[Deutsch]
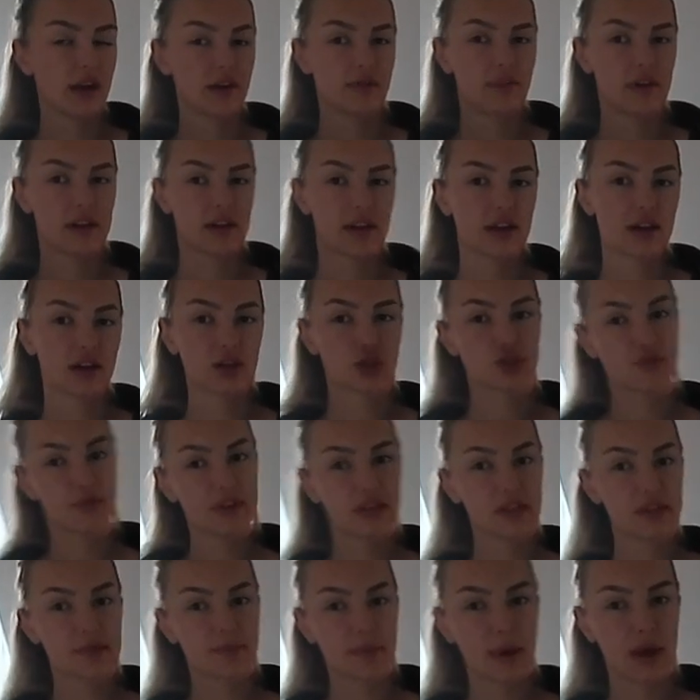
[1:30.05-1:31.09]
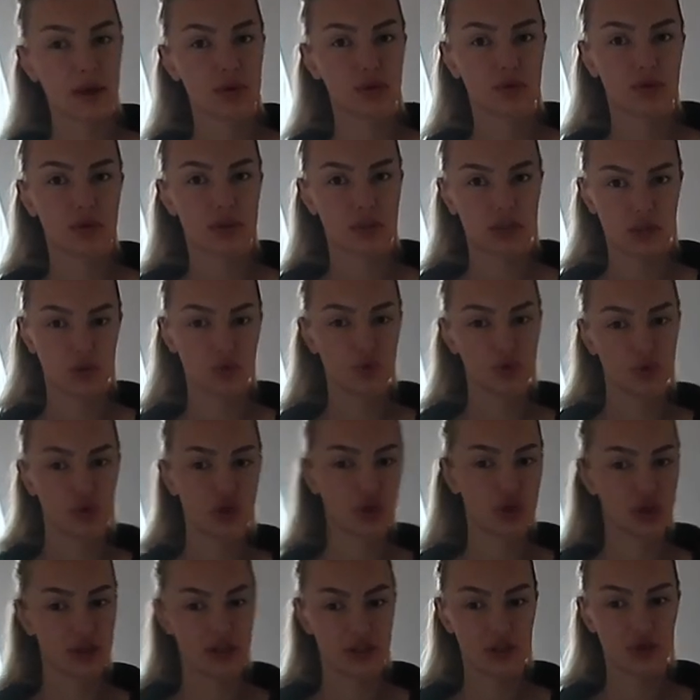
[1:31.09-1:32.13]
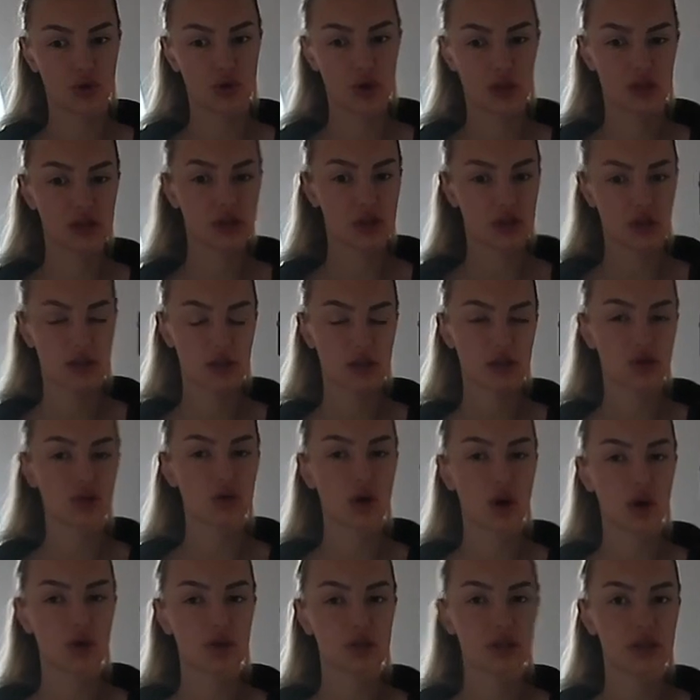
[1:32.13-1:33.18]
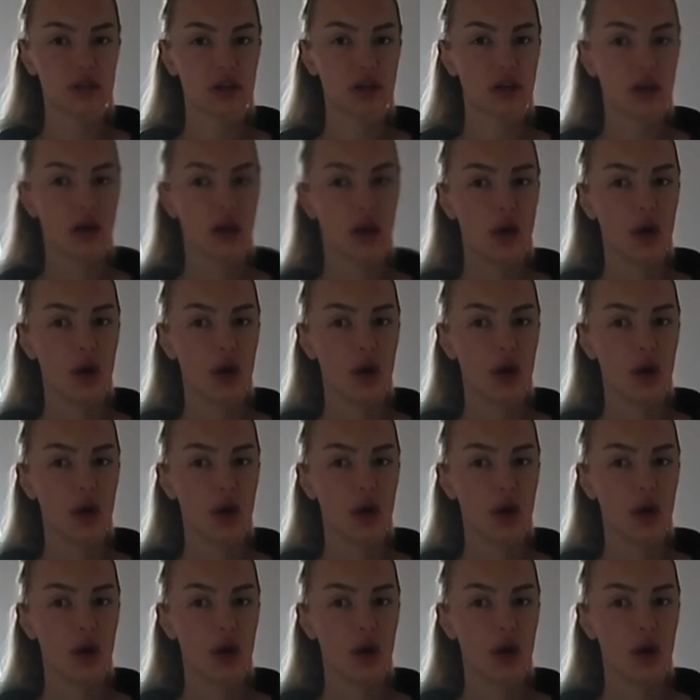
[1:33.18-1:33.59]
weil danach schwitzt man und ich dusche nicht dort, sondern dann zu Hause.